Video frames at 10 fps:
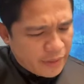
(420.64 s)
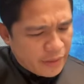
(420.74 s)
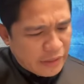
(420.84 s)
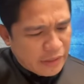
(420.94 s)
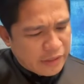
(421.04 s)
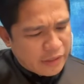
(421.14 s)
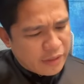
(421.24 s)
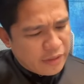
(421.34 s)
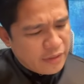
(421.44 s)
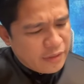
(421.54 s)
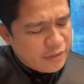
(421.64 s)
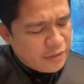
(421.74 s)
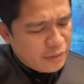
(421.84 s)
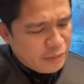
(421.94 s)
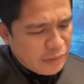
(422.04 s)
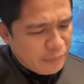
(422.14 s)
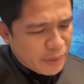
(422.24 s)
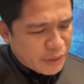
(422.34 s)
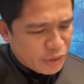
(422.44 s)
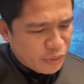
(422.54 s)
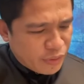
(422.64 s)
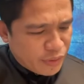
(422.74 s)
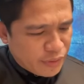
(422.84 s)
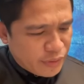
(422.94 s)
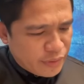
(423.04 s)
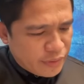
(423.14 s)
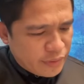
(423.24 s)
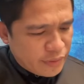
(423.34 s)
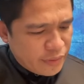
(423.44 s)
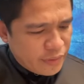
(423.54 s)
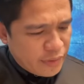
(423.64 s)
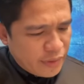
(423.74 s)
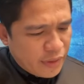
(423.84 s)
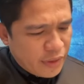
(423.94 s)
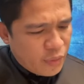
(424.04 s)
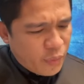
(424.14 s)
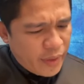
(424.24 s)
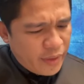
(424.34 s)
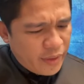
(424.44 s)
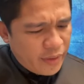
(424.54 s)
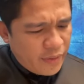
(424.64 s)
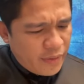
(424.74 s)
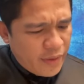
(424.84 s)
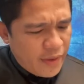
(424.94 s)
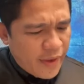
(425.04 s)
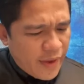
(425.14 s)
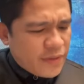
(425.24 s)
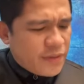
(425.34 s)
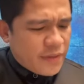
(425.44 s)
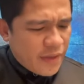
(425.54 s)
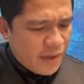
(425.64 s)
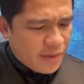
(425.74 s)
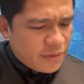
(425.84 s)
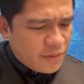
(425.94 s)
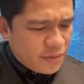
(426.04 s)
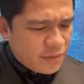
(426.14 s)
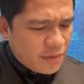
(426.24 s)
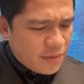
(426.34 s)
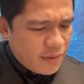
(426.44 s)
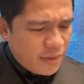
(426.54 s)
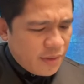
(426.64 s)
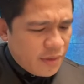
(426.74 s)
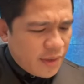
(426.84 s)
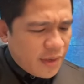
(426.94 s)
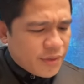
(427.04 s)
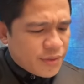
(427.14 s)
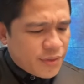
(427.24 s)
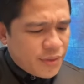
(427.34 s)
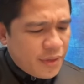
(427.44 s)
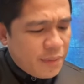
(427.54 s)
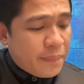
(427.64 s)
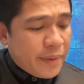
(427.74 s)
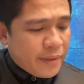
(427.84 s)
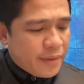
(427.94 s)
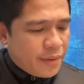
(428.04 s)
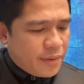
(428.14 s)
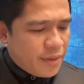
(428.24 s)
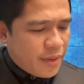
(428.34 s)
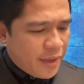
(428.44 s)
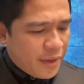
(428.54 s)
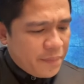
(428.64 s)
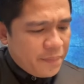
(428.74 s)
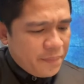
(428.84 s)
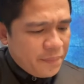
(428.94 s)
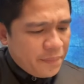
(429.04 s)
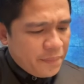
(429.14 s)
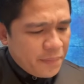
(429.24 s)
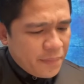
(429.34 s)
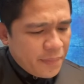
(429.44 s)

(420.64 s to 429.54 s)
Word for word: kapatid, na uh, pastor, no? And when he had said this, he breathed on them